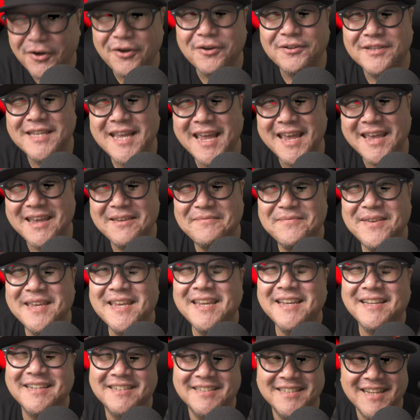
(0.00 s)

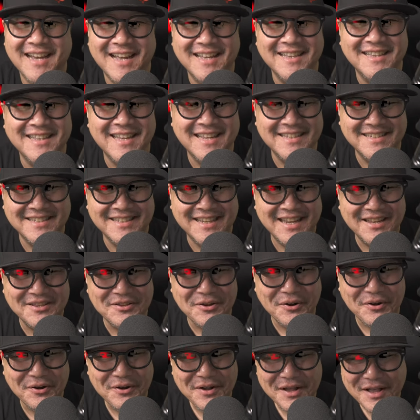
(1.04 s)
ネーミングなんですけ
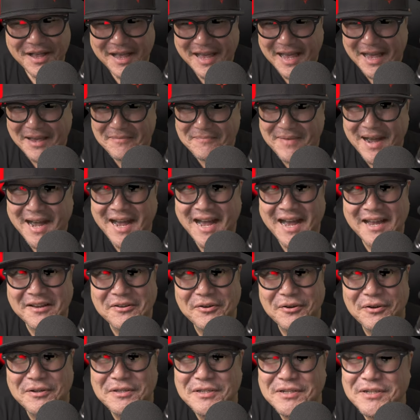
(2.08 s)
ど、まあ、あ
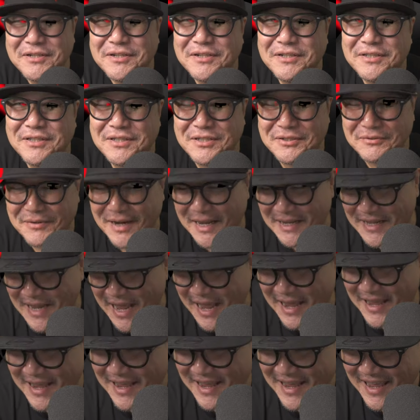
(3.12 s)
の、ニュースは
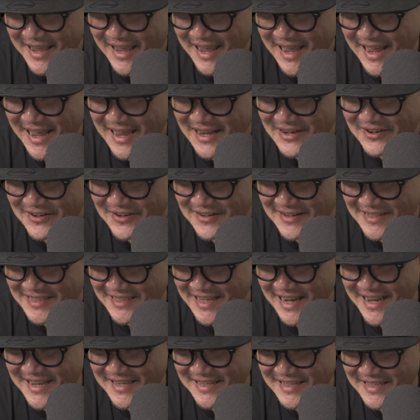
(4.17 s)
ね、あの、
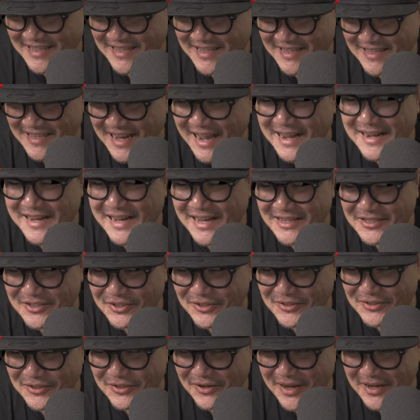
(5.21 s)
最近、なんか
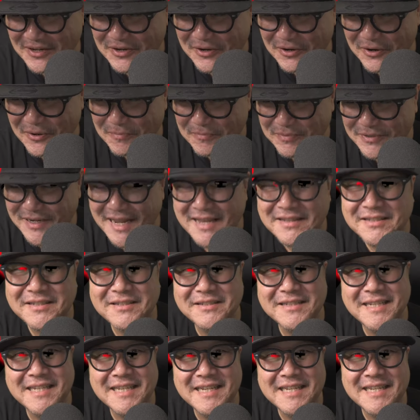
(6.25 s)
ちょっとあの、
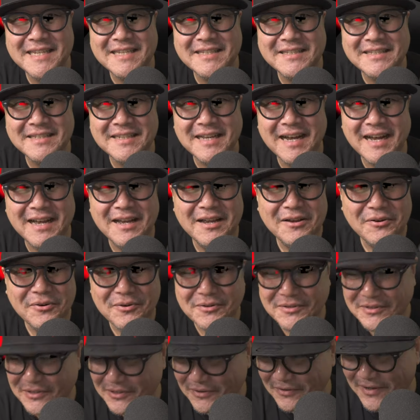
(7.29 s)
プレスリリースが、
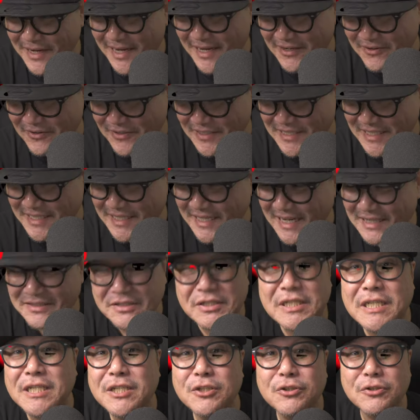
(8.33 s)
本当はあの、4
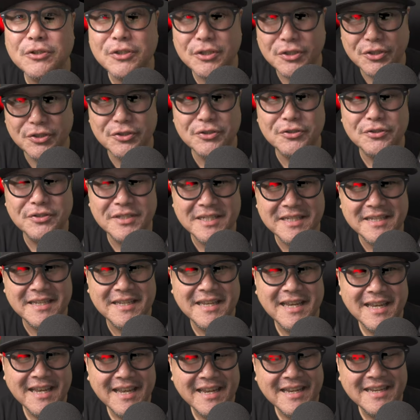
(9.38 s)
月29に
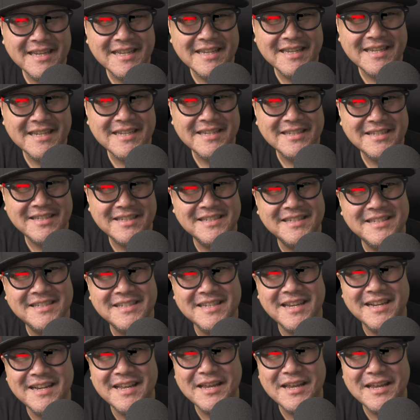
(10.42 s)
リリースされ